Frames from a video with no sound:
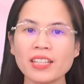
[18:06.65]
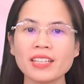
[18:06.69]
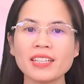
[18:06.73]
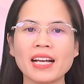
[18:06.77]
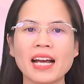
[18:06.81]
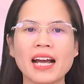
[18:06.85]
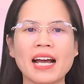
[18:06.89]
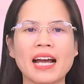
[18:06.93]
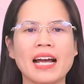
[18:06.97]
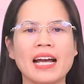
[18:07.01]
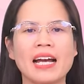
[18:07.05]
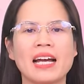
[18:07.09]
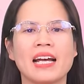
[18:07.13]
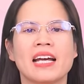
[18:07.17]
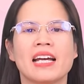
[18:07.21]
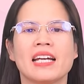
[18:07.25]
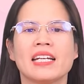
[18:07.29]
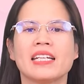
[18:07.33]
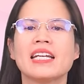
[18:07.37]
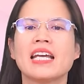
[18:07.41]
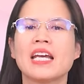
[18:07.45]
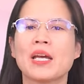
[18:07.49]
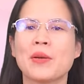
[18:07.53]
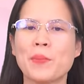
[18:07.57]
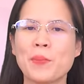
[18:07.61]
tất cả
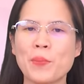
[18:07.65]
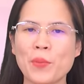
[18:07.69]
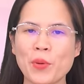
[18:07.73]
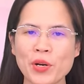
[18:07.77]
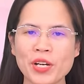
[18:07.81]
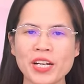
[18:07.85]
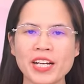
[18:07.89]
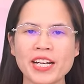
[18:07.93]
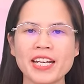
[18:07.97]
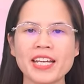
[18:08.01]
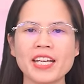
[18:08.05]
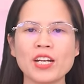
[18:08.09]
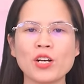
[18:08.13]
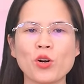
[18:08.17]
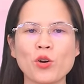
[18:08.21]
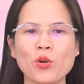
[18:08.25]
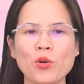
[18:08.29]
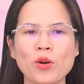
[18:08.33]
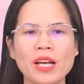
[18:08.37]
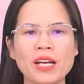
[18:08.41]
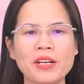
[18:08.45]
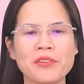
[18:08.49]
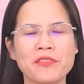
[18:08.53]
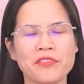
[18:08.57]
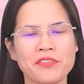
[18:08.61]
để mỗi khi cô
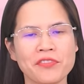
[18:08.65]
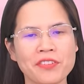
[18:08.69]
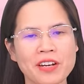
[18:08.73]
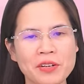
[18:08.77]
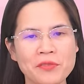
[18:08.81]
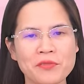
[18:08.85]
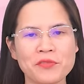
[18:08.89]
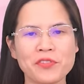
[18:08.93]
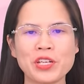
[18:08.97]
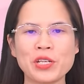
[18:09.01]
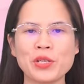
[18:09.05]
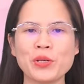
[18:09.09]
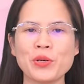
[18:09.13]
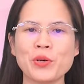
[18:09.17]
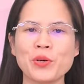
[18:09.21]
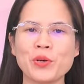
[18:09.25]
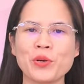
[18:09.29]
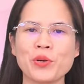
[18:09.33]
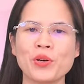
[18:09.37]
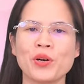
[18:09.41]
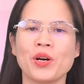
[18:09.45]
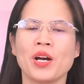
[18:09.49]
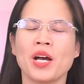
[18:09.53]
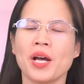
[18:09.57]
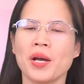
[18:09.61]
lanh phát video